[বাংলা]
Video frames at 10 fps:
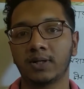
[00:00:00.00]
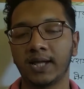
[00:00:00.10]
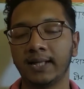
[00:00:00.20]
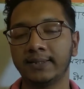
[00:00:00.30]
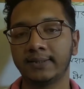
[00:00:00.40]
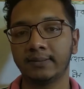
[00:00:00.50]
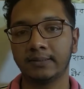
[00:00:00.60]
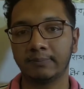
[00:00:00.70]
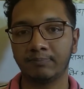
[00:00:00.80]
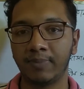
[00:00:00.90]
কে
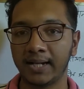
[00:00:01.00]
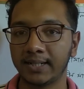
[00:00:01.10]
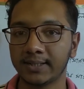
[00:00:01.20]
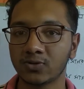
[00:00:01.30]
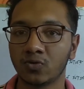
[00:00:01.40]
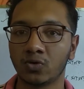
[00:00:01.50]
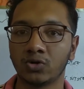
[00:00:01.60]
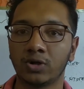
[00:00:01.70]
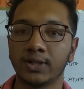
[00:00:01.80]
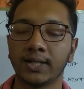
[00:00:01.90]
বাংলাদেশ কোনো
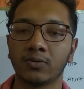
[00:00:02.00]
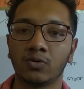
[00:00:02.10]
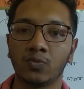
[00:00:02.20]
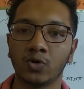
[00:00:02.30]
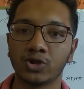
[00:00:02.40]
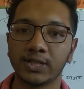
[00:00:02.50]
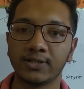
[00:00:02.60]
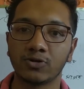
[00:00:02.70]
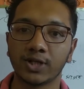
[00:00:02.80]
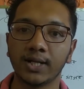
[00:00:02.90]
ধরনের কোনো বৈশ্বিক
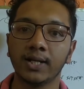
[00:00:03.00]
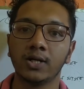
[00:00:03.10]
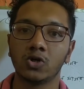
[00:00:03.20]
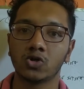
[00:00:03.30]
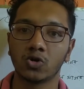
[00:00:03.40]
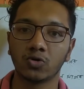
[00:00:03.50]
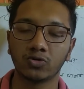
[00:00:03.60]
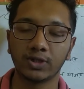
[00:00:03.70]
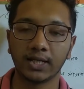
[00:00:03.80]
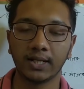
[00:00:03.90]
জোটের
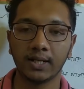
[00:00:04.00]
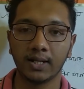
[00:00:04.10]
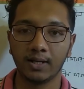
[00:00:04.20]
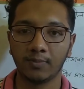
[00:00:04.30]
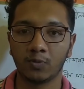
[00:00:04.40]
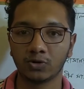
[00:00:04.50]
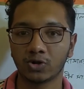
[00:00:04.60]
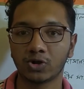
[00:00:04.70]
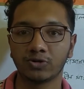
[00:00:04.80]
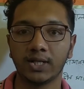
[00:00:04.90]
শক্তি
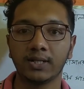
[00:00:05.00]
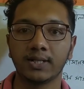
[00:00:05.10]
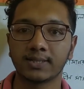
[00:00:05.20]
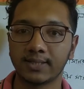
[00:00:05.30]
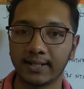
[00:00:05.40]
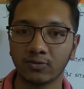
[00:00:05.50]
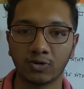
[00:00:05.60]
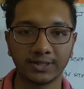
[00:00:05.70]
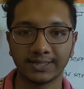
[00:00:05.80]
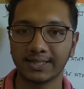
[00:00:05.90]
প্রদর্শনের স্থান
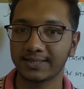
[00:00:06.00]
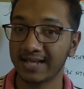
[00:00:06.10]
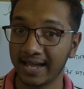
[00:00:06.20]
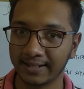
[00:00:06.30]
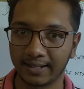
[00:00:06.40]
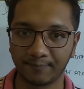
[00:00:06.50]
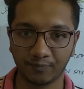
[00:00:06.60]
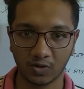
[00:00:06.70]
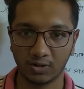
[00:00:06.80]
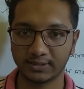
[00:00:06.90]
করে দিতে চায় না
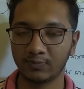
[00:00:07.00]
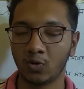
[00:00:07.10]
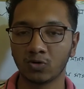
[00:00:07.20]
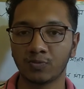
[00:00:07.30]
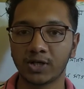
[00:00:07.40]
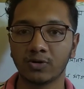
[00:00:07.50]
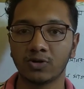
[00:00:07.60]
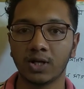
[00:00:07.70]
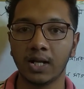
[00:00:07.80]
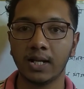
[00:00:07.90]
অর্থাৎ
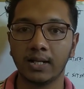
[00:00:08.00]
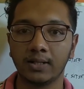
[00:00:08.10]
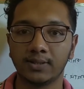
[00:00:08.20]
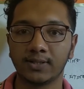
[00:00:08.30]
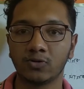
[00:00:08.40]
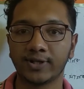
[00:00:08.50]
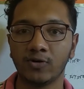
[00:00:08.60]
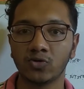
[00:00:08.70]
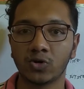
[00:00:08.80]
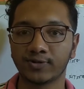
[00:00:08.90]
বঙ্গোপসাগর যেন
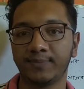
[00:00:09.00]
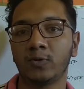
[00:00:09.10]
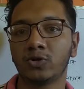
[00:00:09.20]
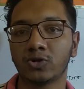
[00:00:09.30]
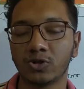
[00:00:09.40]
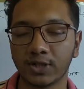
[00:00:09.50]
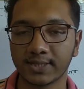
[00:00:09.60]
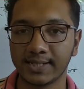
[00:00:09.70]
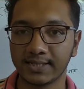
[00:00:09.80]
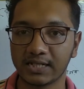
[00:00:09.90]
কেউ শক্তি প্রদর্শনের
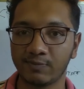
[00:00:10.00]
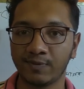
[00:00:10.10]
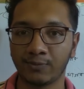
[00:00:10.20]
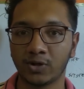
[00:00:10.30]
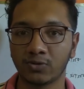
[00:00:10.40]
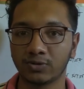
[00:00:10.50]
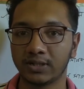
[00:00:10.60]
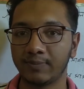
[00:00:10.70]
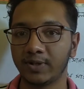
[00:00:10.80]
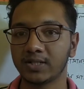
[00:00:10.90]
স্থান হিসেবে ব্যবহার করতে
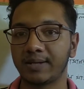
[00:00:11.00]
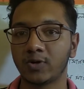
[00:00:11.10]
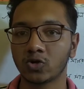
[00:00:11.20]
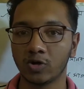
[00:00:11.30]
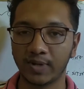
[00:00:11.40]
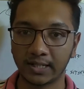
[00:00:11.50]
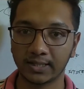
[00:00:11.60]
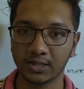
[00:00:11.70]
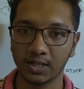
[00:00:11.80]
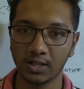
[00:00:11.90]
না পারে সে বিষয়ে
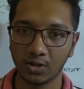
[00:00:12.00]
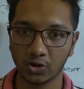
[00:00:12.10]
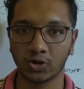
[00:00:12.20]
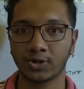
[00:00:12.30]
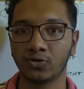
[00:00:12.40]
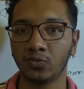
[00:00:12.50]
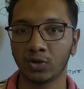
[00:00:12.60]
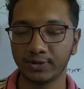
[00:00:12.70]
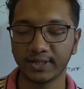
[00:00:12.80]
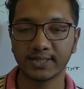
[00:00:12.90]
বাংলাদেশ সচেতন
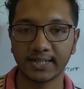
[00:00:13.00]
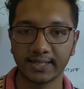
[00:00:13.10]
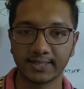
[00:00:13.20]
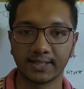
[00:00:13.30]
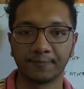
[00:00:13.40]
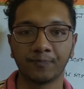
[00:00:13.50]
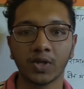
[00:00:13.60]
বলে তিনি জানিয়েছেন